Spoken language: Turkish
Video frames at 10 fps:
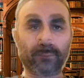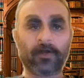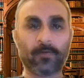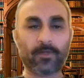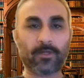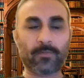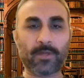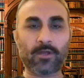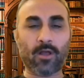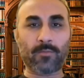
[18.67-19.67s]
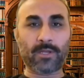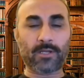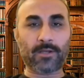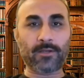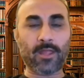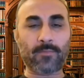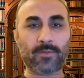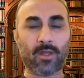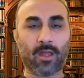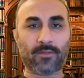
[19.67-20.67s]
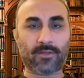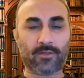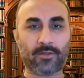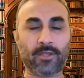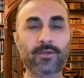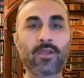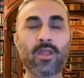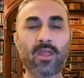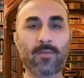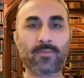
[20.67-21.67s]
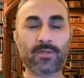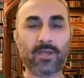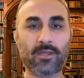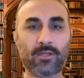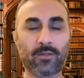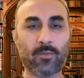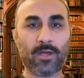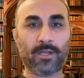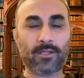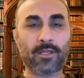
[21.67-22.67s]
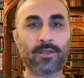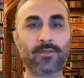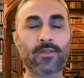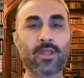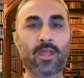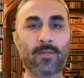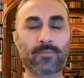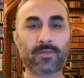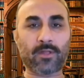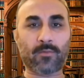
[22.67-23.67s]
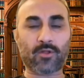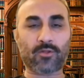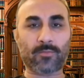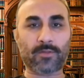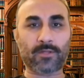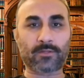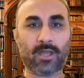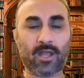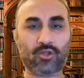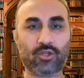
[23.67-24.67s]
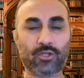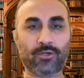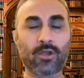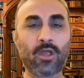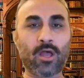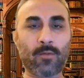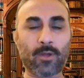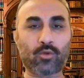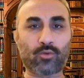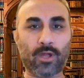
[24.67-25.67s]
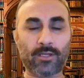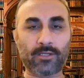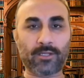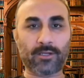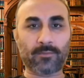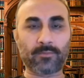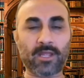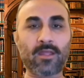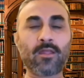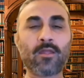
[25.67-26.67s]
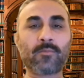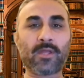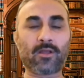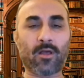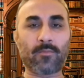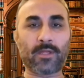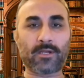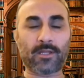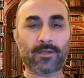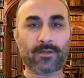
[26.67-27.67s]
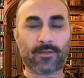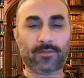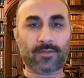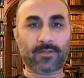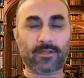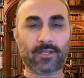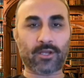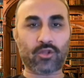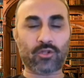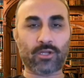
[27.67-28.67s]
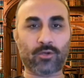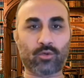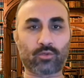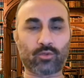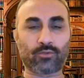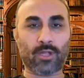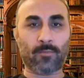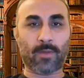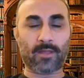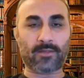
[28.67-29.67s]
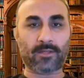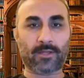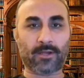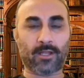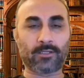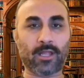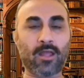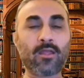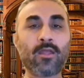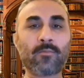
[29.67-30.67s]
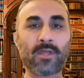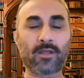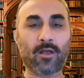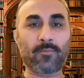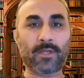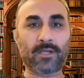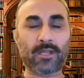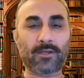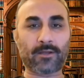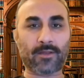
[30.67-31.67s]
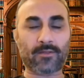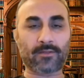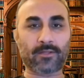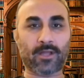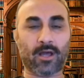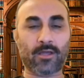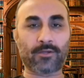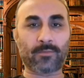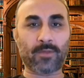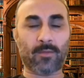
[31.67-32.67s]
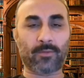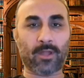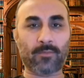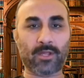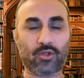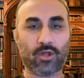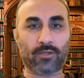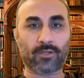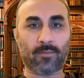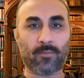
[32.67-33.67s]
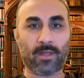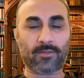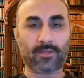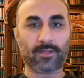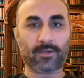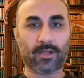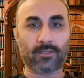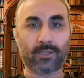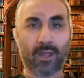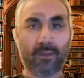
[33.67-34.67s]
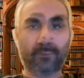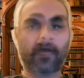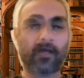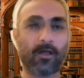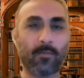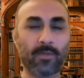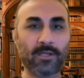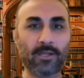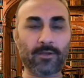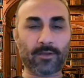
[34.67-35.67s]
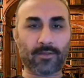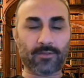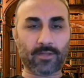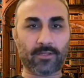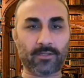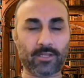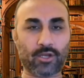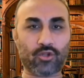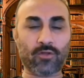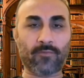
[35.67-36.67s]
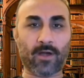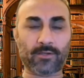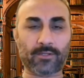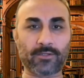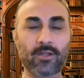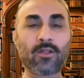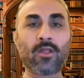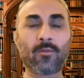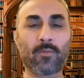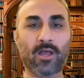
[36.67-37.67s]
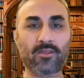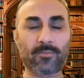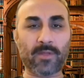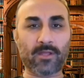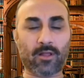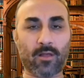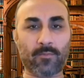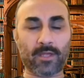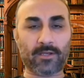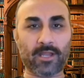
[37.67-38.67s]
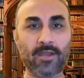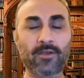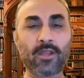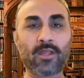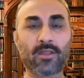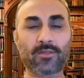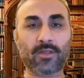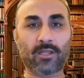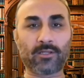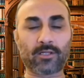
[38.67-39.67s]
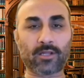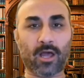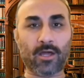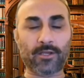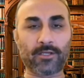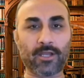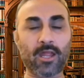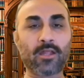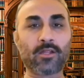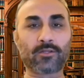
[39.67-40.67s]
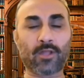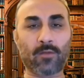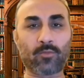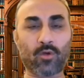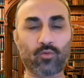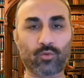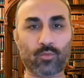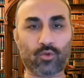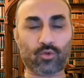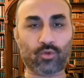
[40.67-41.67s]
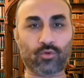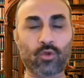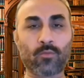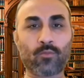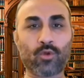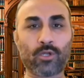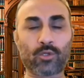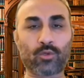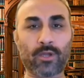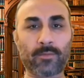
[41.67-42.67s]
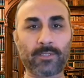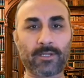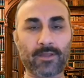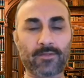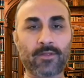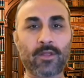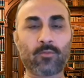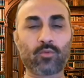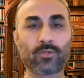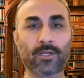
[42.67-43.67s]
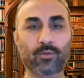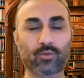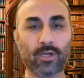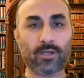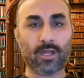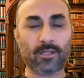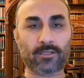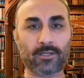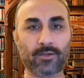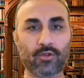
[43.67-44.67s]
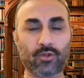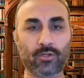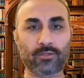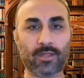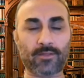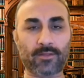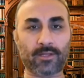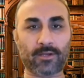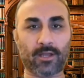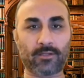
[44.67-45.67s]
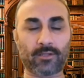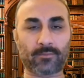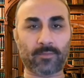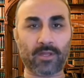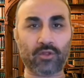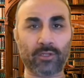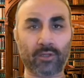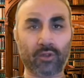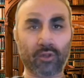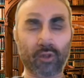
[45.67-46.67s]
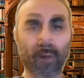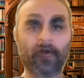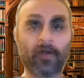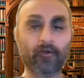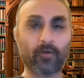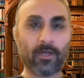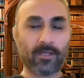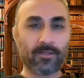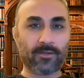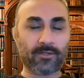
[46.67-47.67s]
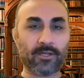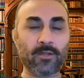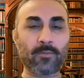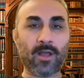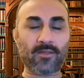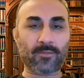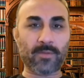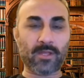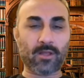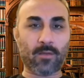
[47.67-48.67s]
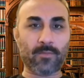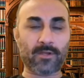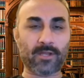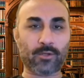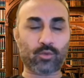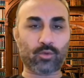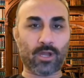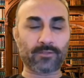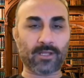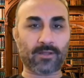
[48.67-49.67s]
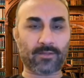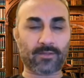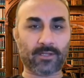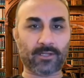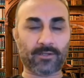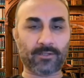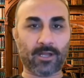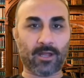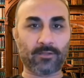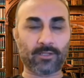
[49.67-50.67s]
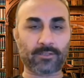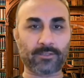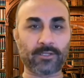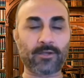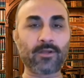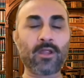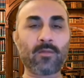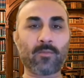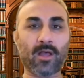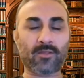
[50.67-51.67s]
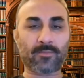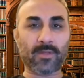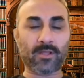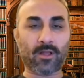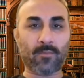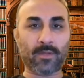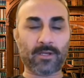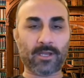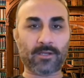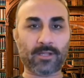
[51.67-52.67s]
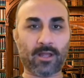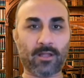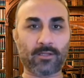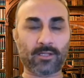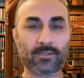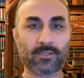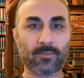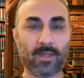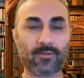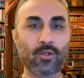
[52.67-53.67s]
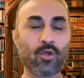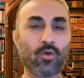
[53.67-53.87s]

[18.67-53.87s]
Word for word: Tabii ki peygamberlerin hepsi azizdir, hepsine iman ederiz Hepsi de başımızın tacıdır. Ama Kur'an-ı Kerim'de peygamberler arasında da dereceler olduğundan bahseder Allah. Peygamberler arasında da ayrım yapılamayacağından bahseder Allah. Peygamberler arasındaki derece farkını bazı peygamberler insanlık tarihine damga vurmuştur. Böyle görebiliriz. Bunları Kur'an ayetleri ışığında sizlere anlatmaya çalışacağım. Bundan dolayıdır ki bazı peygamberler Kur'an'da kıssalarıyla anlatılır, bazı peygamberler de anlatılmaz.